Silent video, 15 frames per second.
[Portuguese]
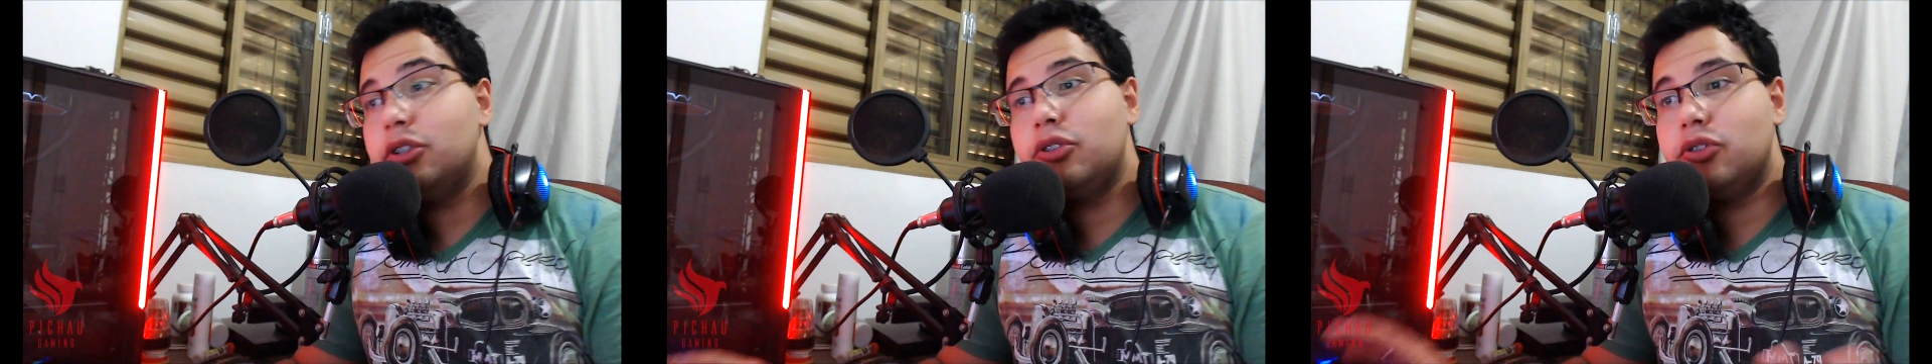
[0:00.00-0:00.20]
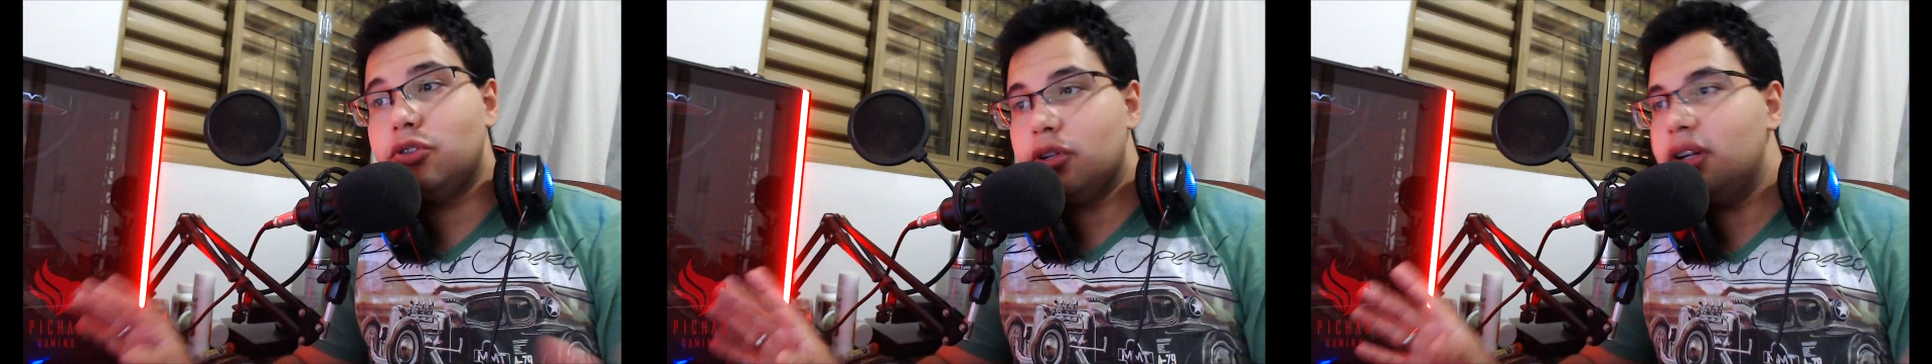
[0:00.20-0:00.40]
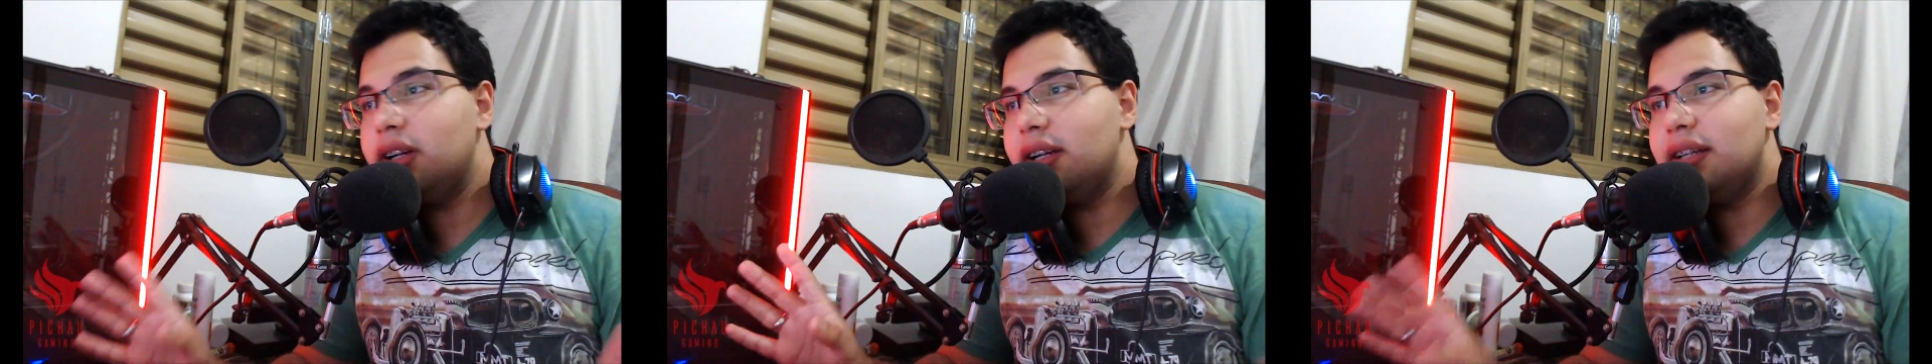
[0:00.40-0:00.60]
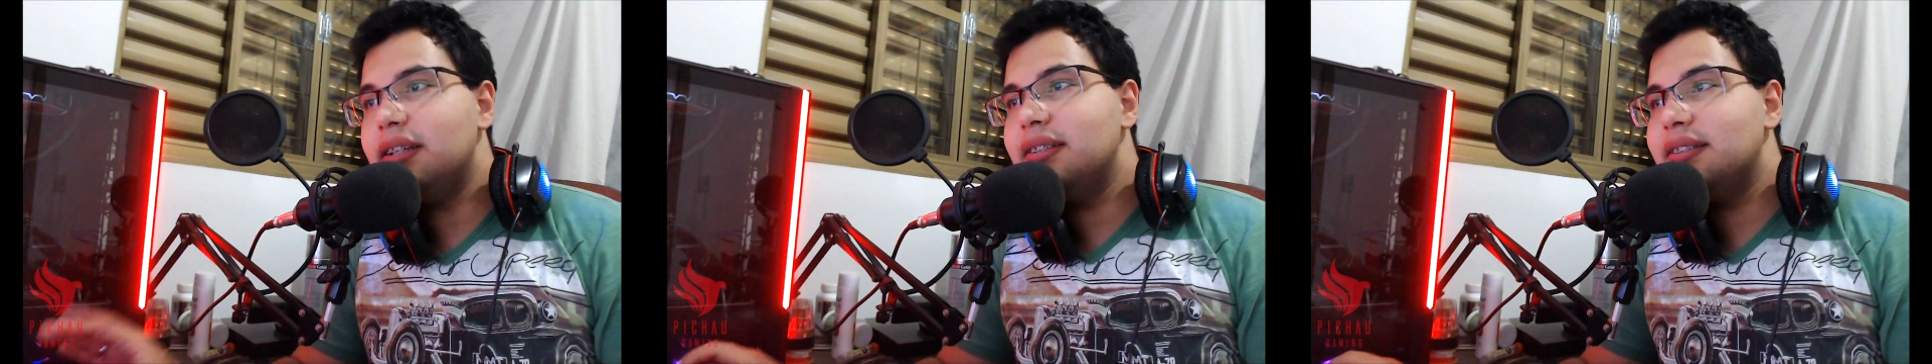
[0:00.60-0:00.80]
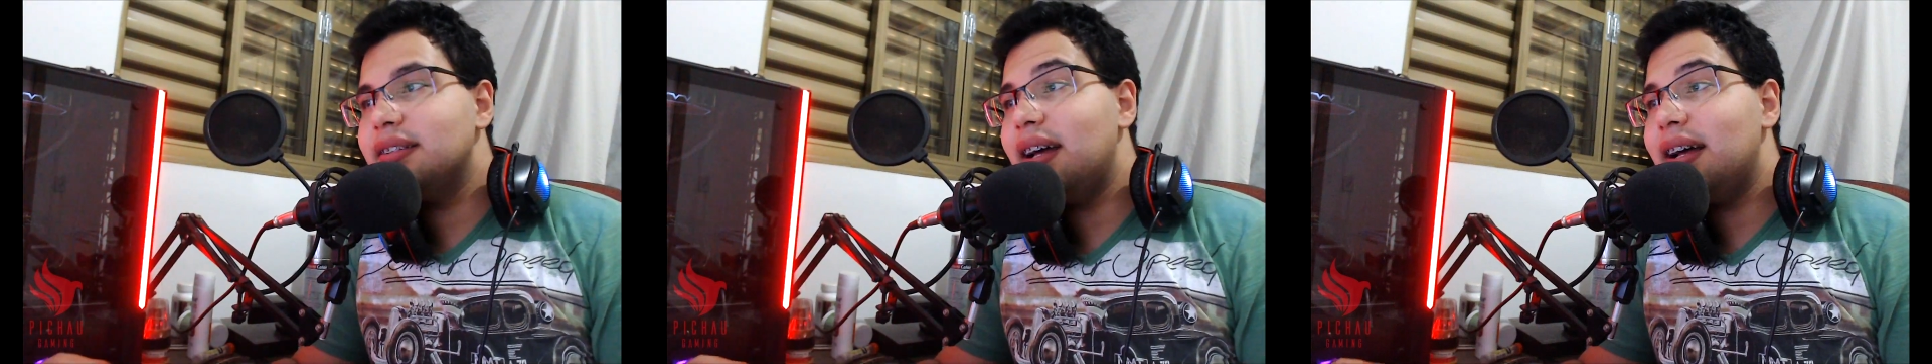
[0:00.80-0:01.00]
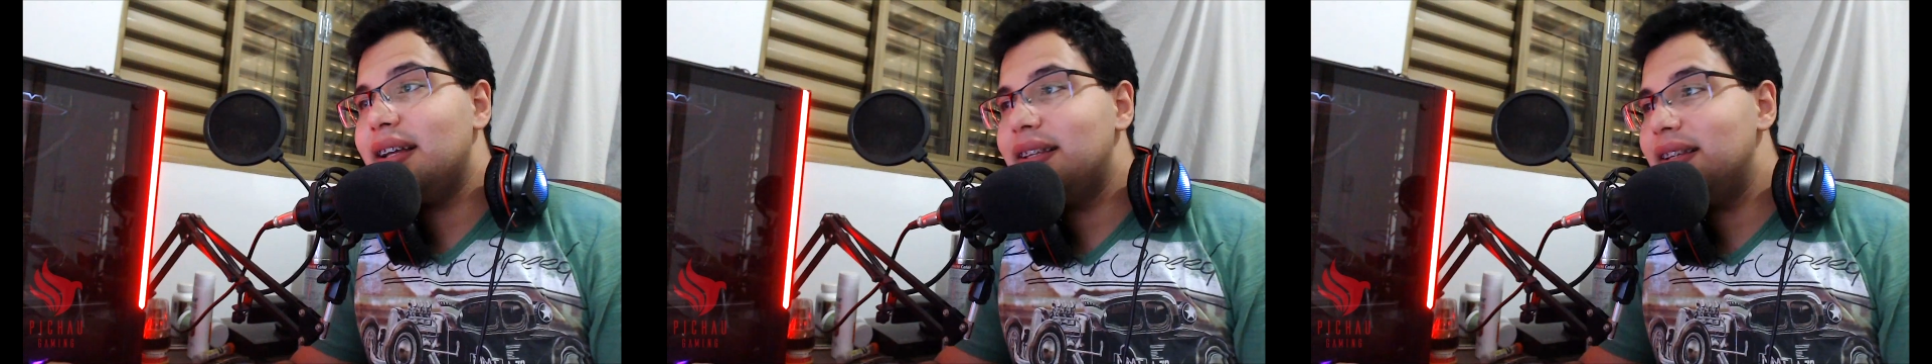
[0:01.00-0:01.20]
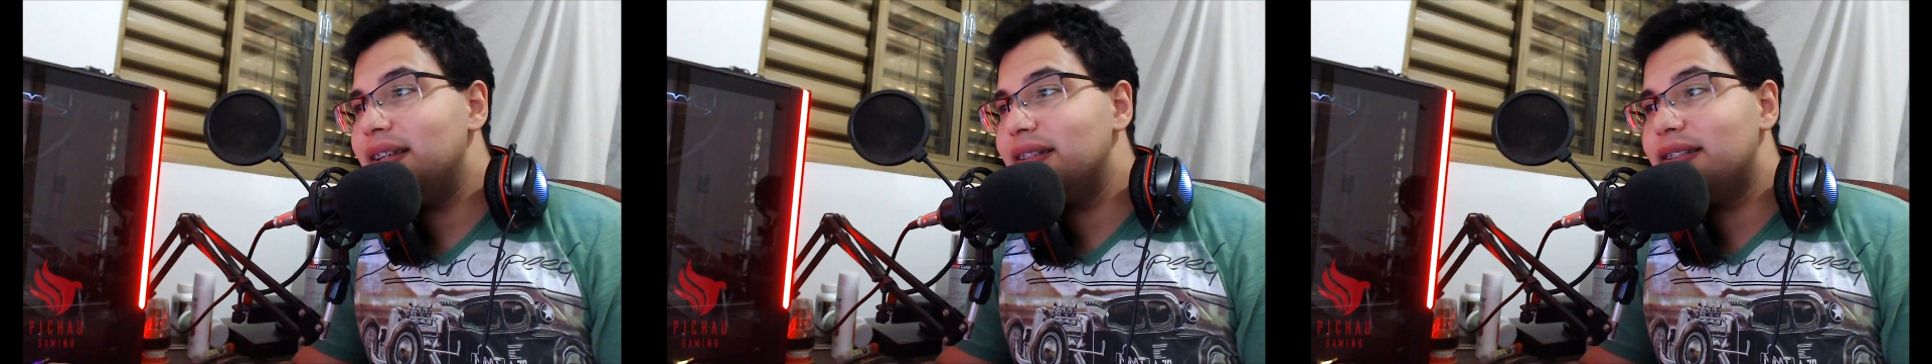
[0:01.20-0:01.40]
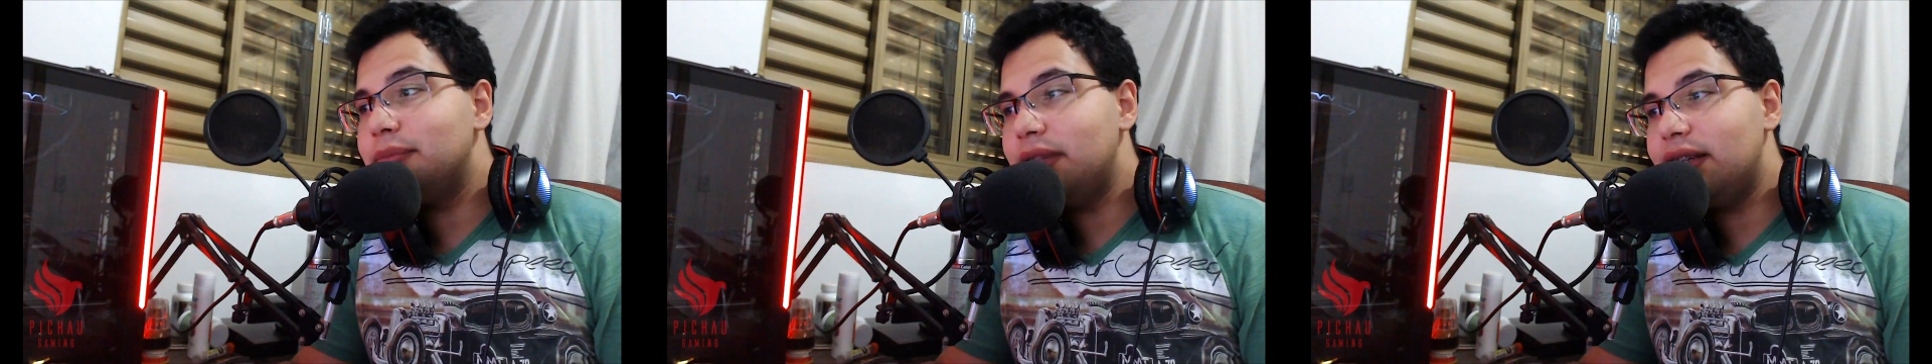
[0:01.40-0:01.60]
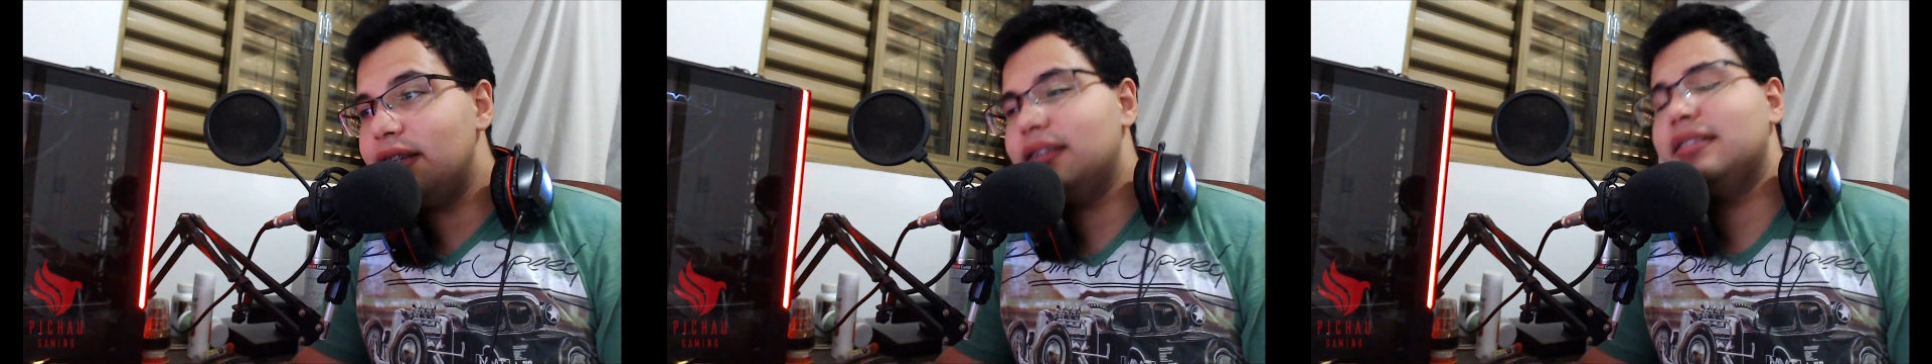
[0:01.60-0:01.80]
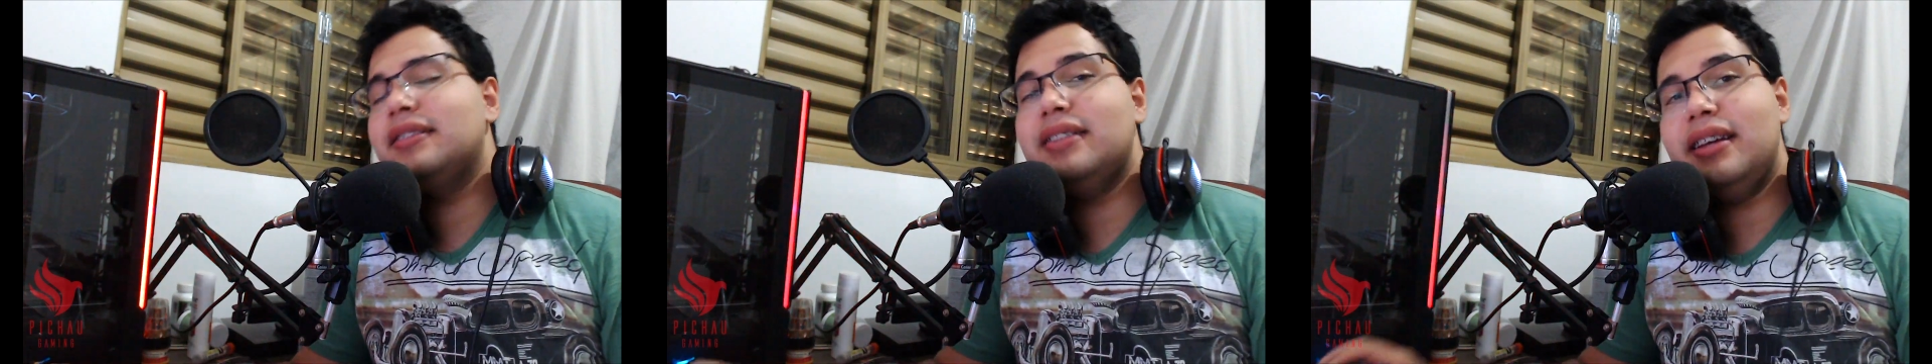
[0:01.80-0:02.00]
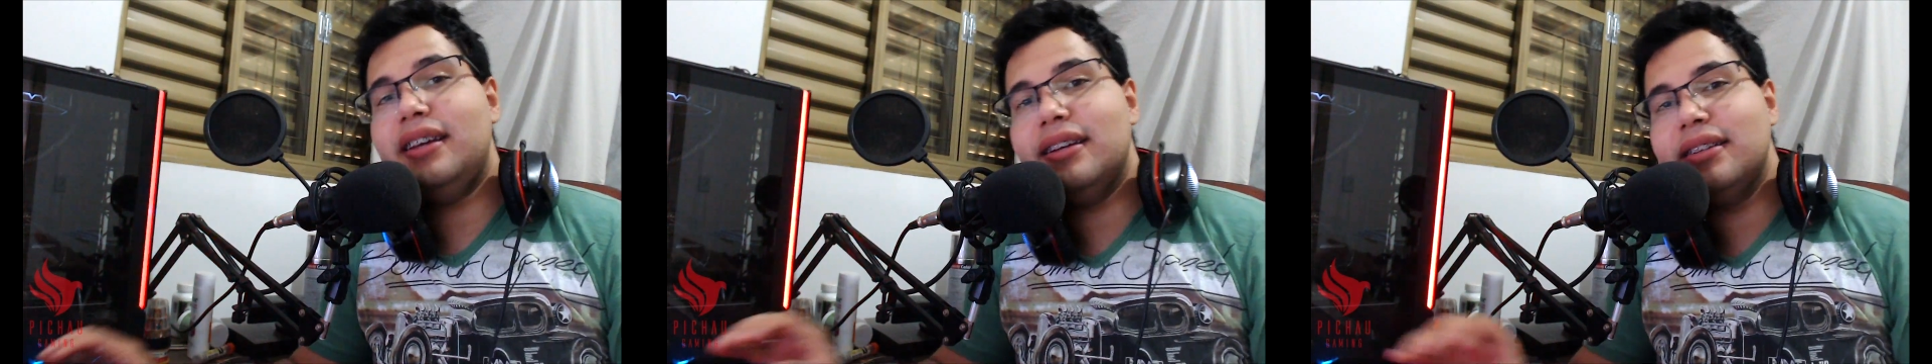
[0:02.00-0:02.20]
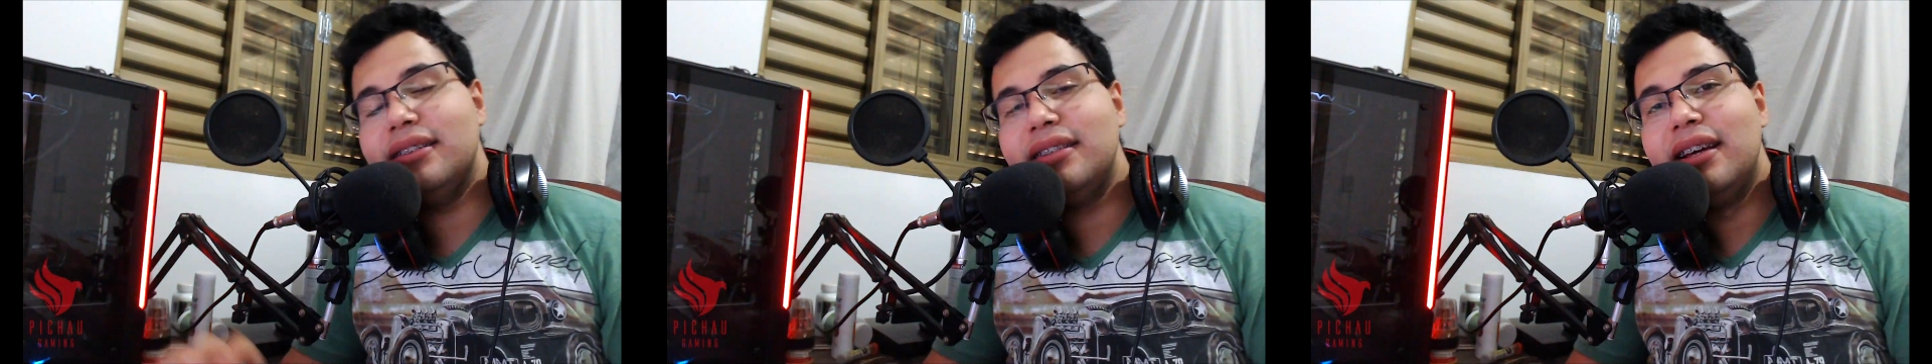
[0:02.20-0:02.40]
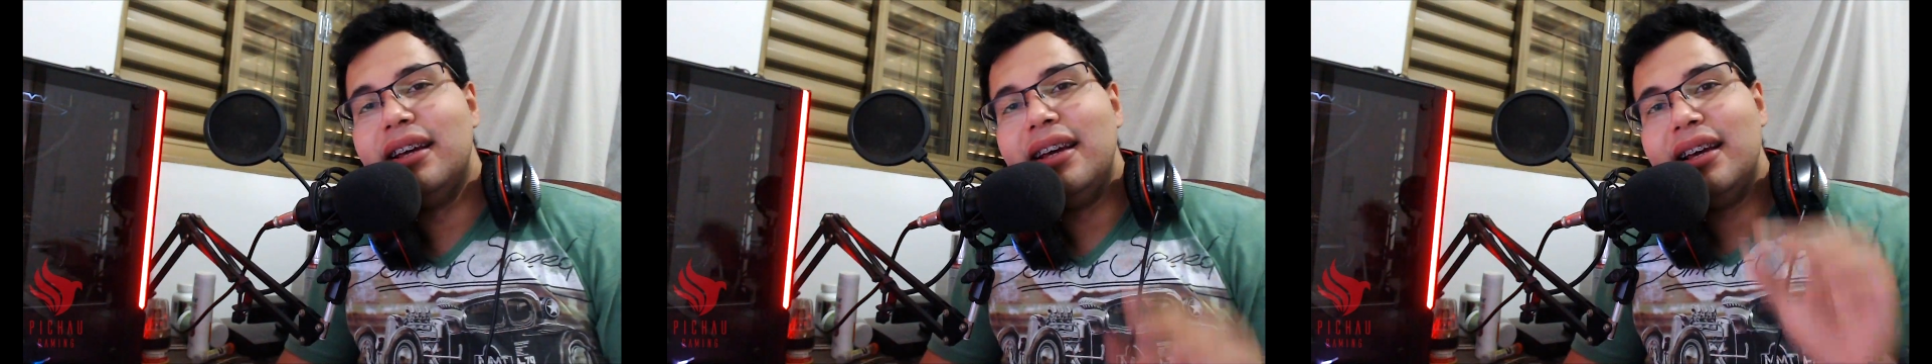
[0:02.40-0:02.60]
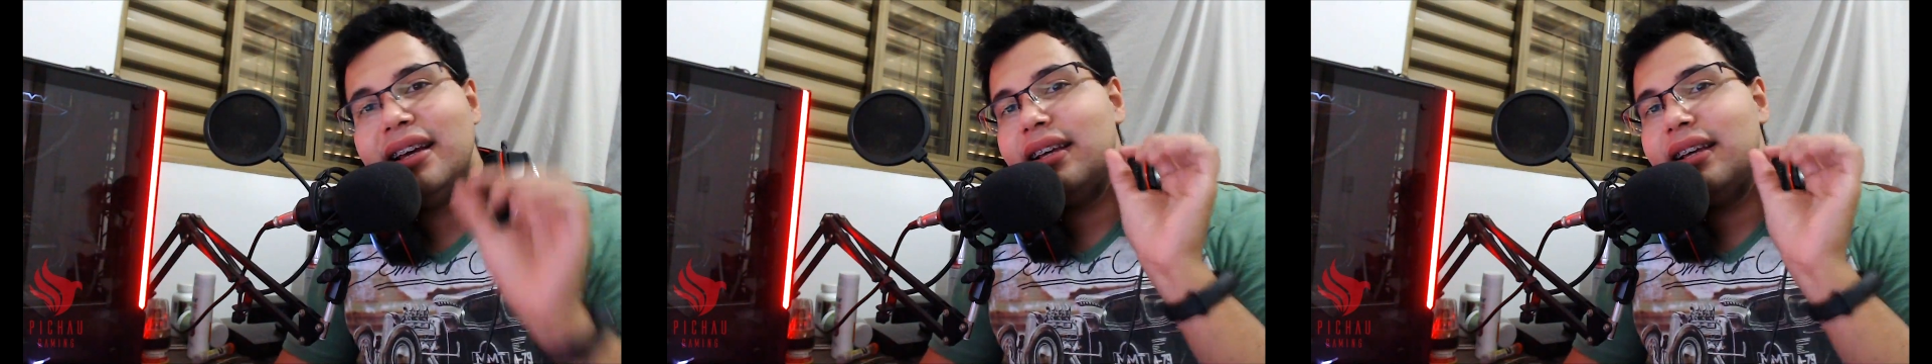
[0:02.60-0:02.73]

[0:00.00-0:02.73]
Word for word: Deixa eu só organizar aqui as minhas telas